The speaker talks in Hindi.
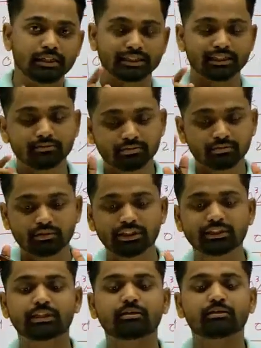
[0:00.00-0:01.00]
ये सब
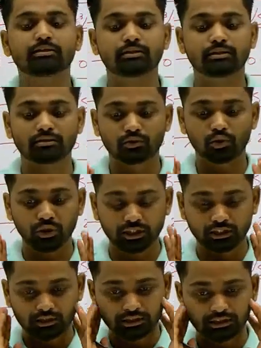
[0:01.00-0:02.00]
चीजें थोड़ी
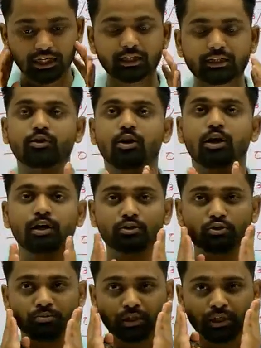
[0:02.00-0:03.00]
देखो अगर
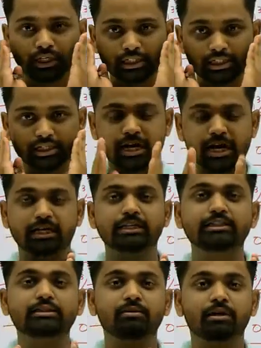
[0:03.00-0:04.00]
तुम
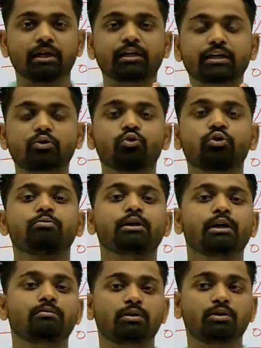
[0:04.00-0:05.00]
स्ट्रैटेजी बना के कोई भी
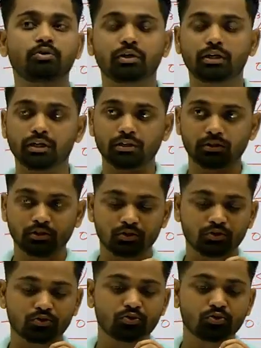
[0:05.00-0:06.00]
काम करोगे ना
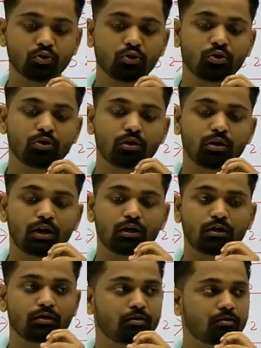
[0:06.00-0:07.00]
तो
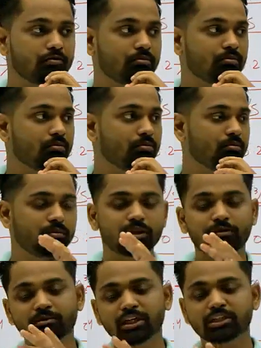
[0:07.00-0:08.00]

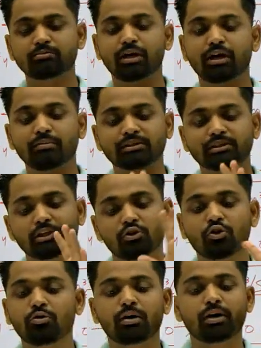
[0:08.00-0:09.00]
मतलब दस बार में से
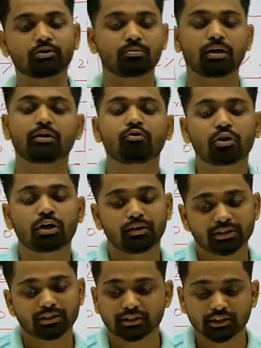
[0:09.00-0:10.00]
नौ बार तुम्हारा वो
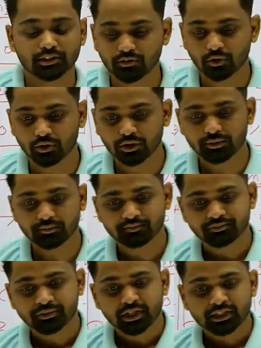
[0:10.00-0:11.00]
काम सक्सेसफुल होगा
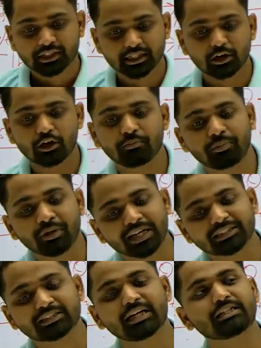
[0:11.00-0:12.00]
ठीक है और
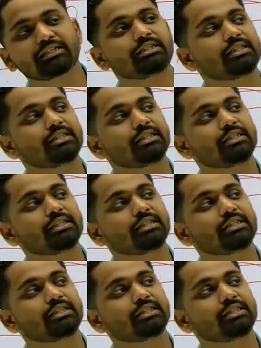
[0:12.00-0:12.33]
बिना स्ट्रैटेजी